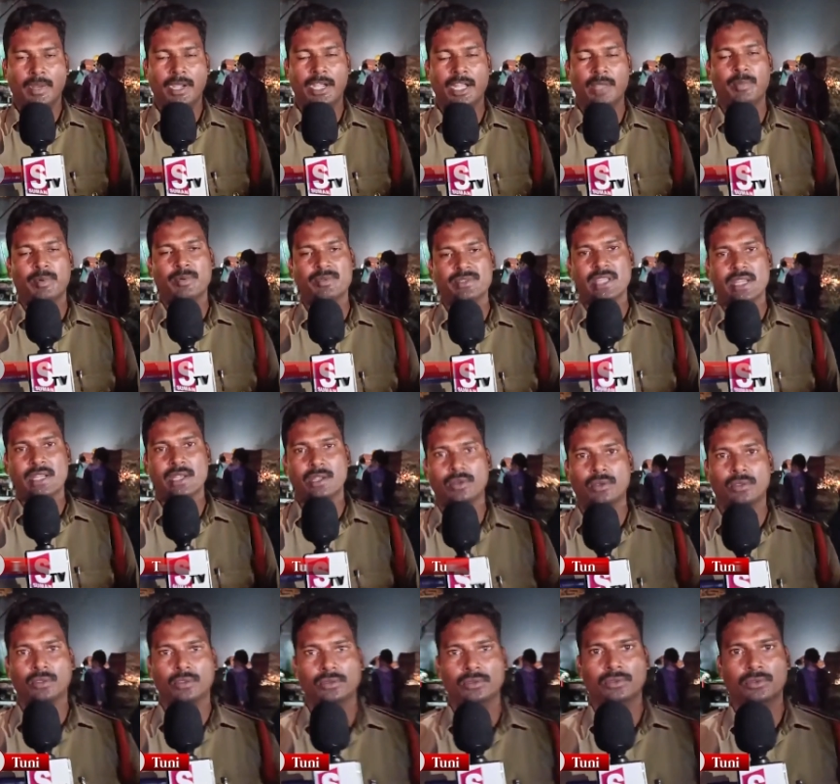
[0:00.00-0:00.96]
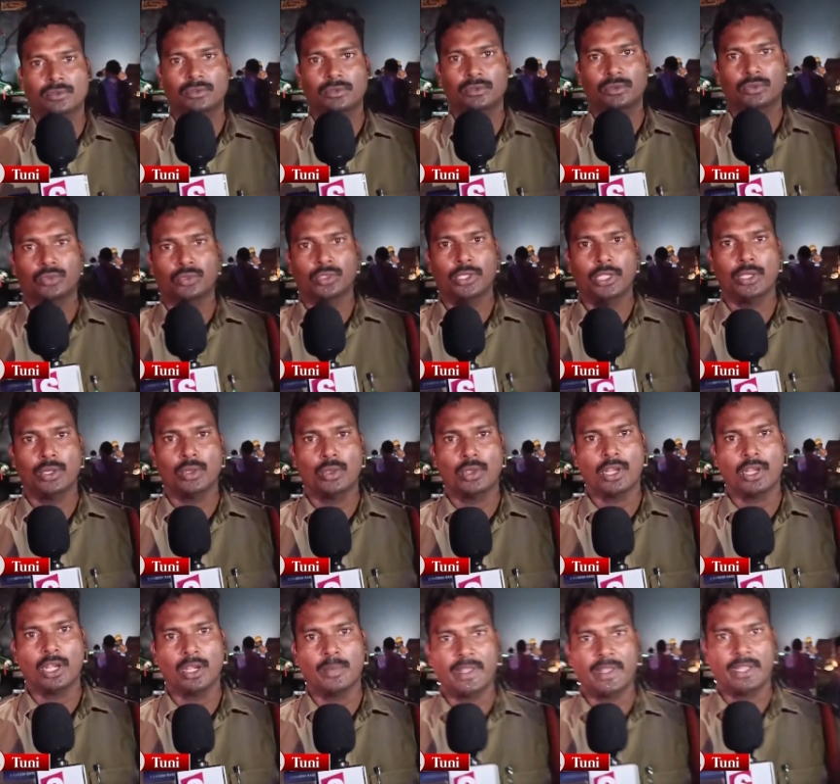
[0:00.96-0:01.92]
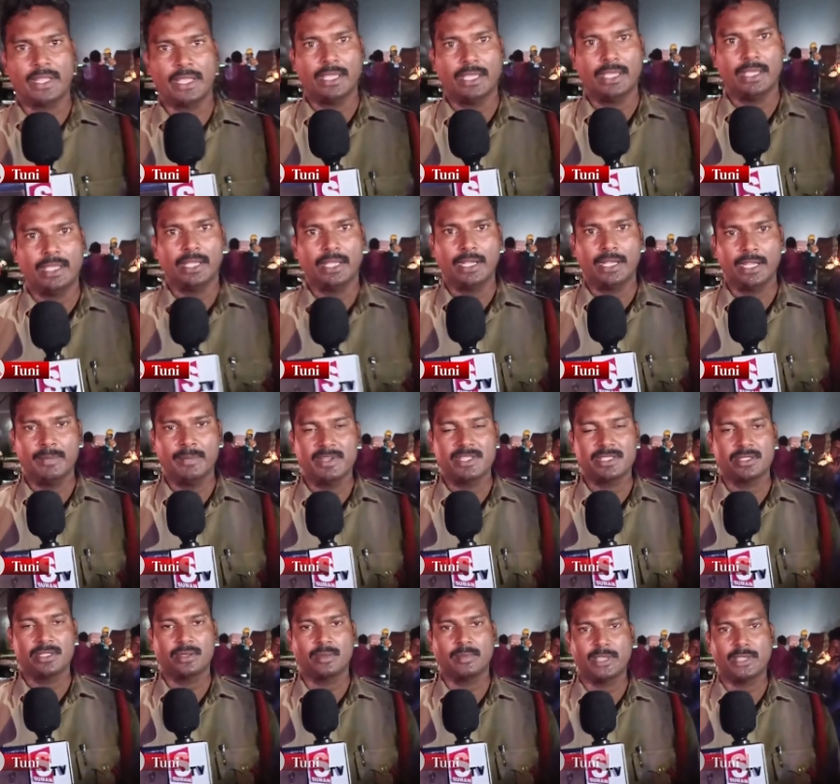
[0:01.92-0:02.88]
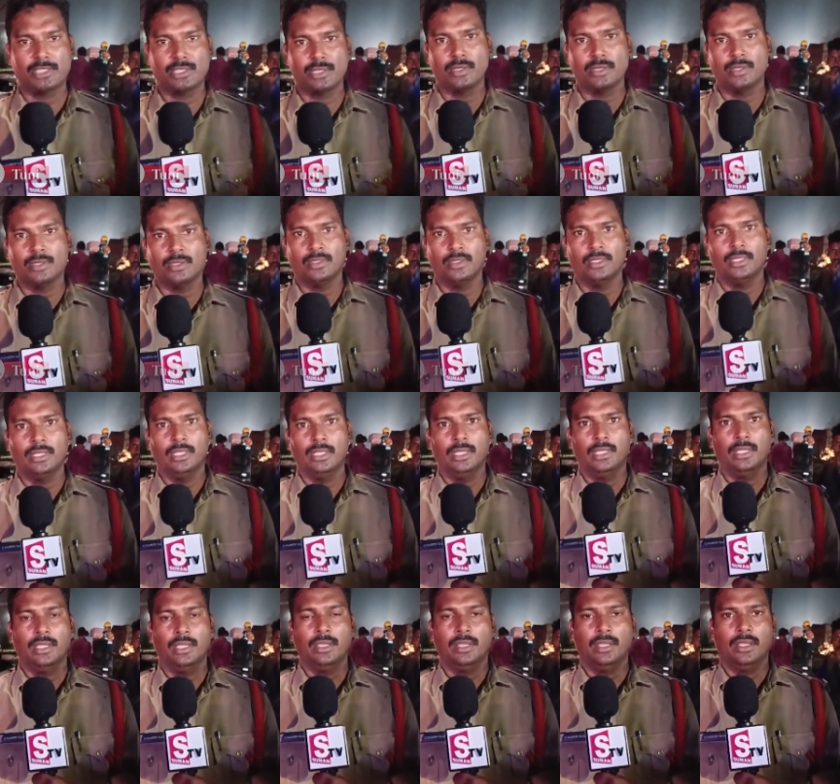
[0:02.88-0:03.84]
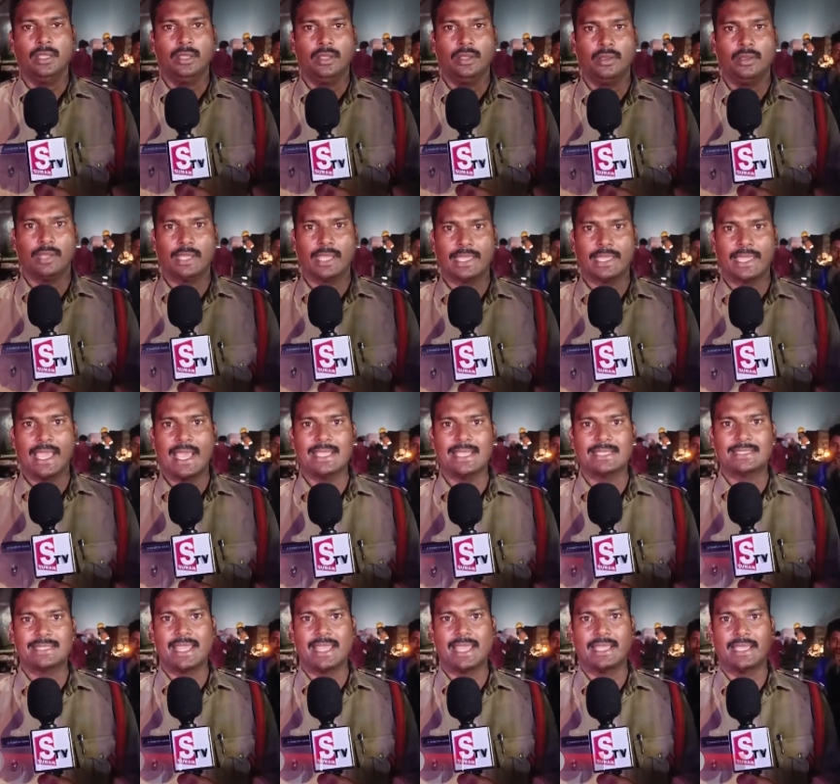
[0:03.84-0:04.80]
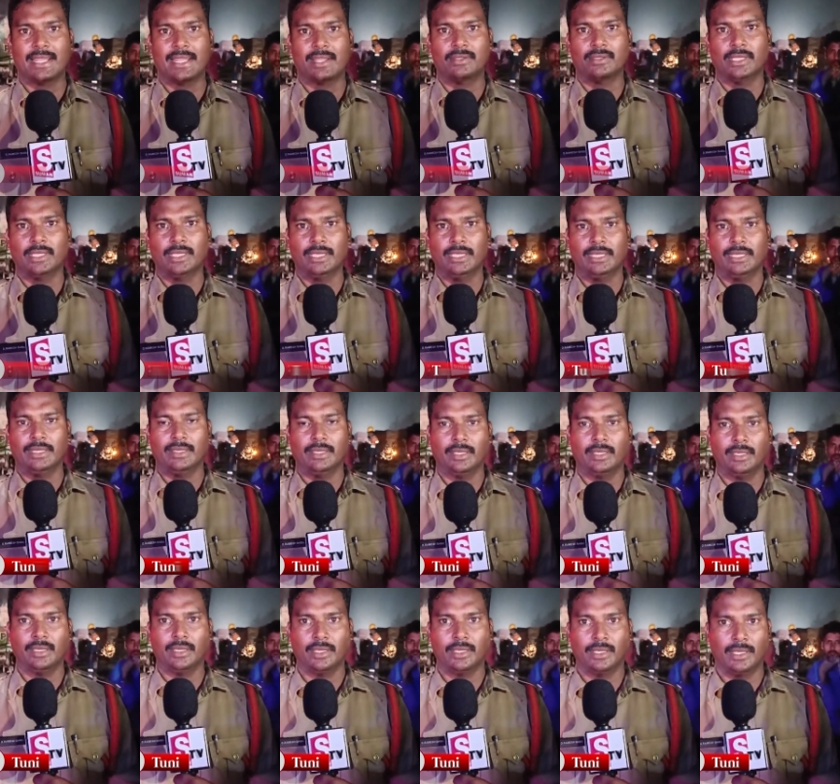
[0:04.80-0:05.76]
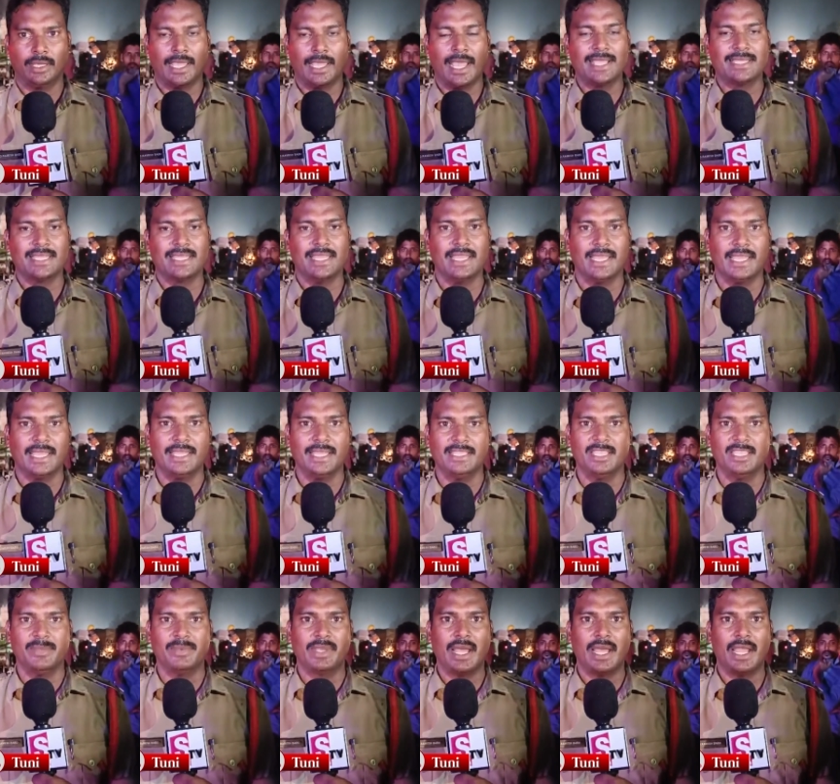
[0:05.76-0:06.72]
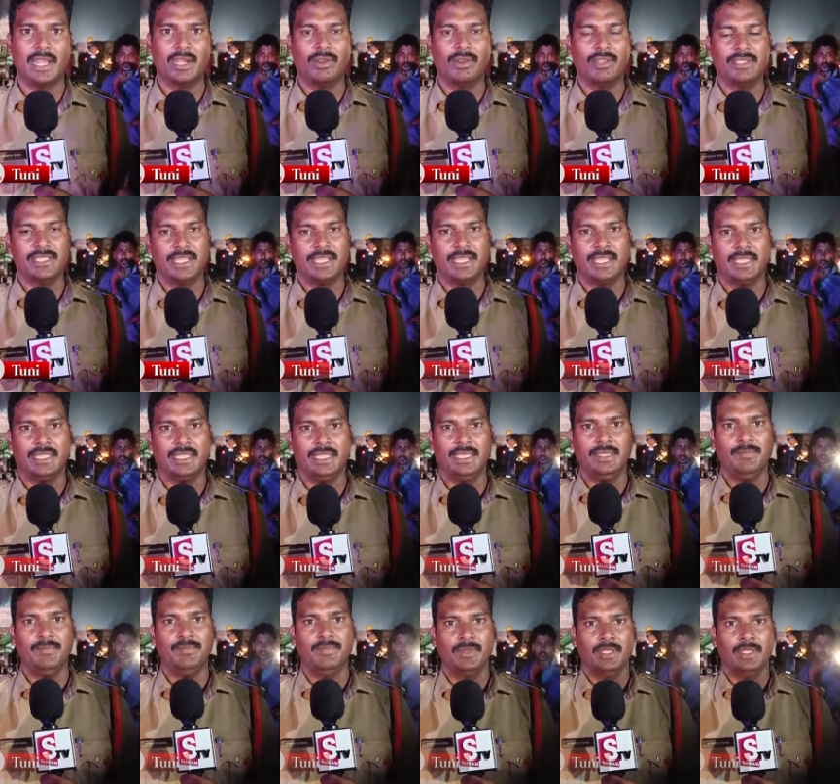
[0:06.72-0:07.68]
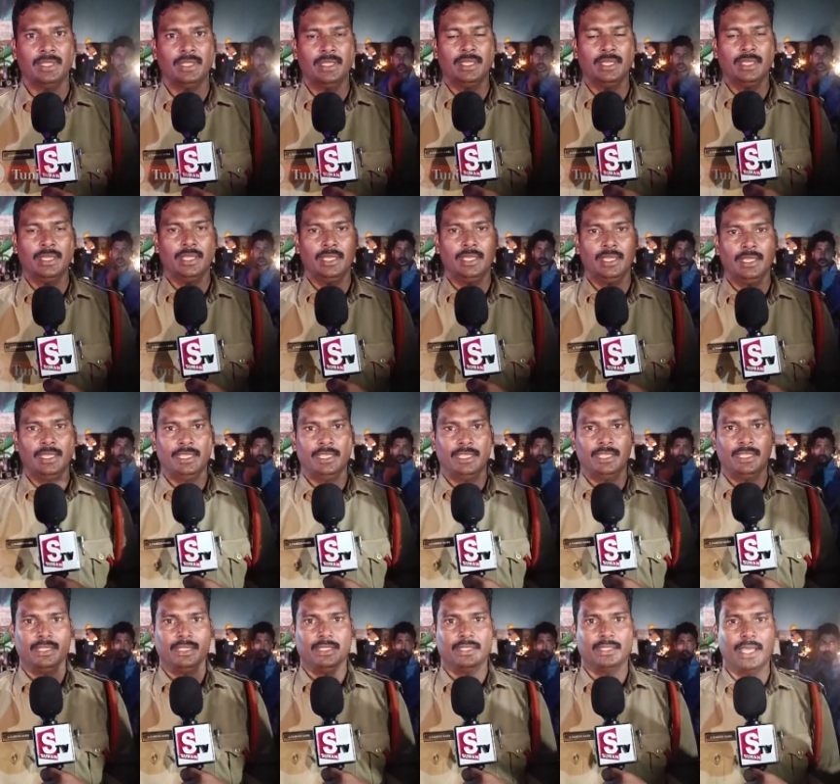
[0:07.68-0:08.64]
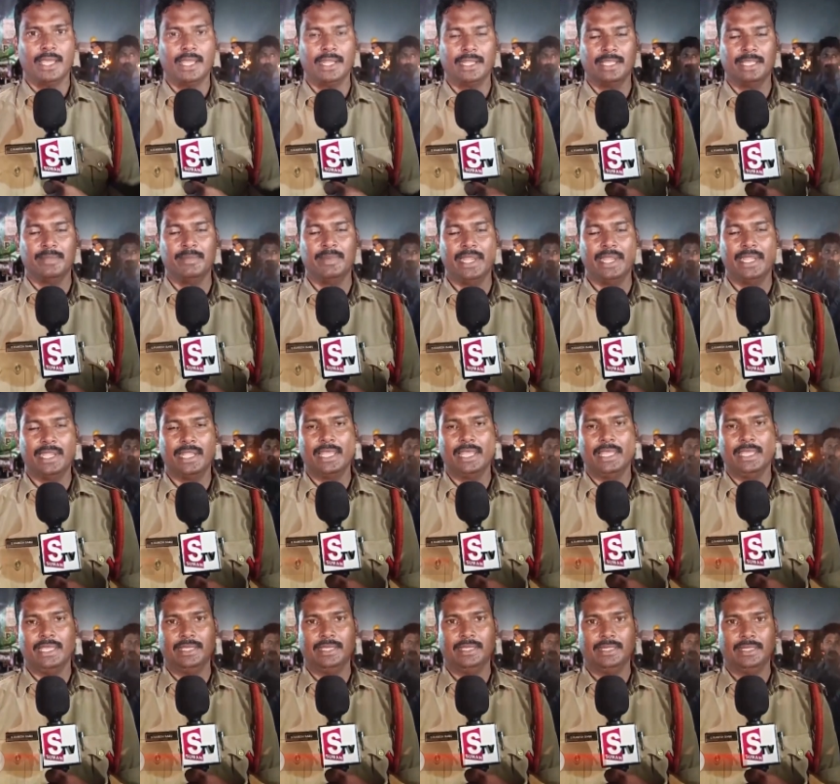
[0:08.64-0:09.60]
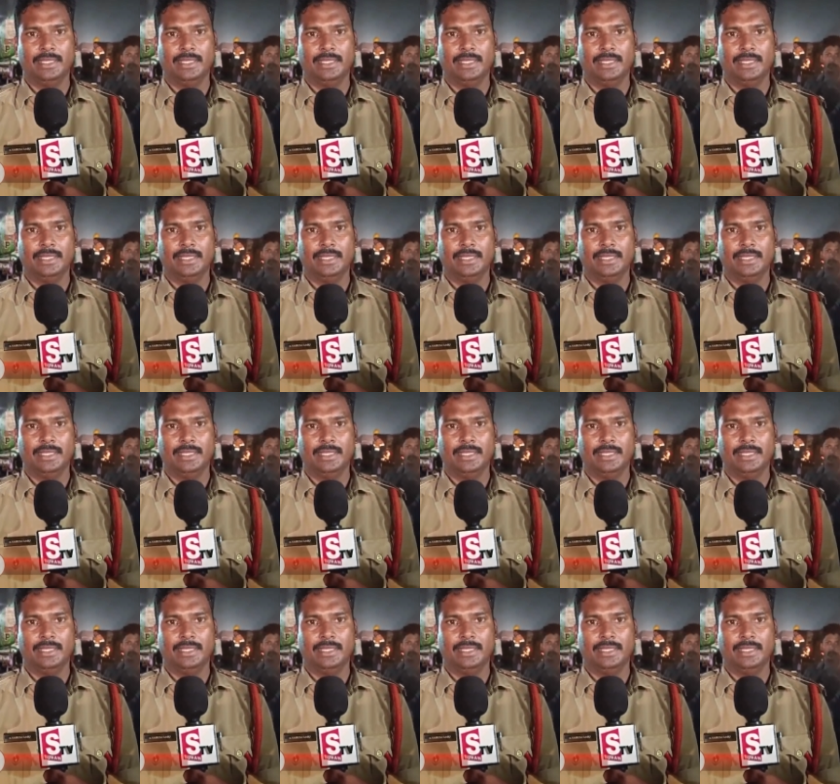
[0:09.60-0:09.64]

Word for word: మండపం సెంటరు తుని రూరల్ లిమిట్స్ మధ్యలో ఒక గ్యాస్ ట్యాంకర్ గ్యాస్ లీక్ అయిందని చెప్పి కాల్ రావడం జరిగింది దానికి ఇమీడియట్లీ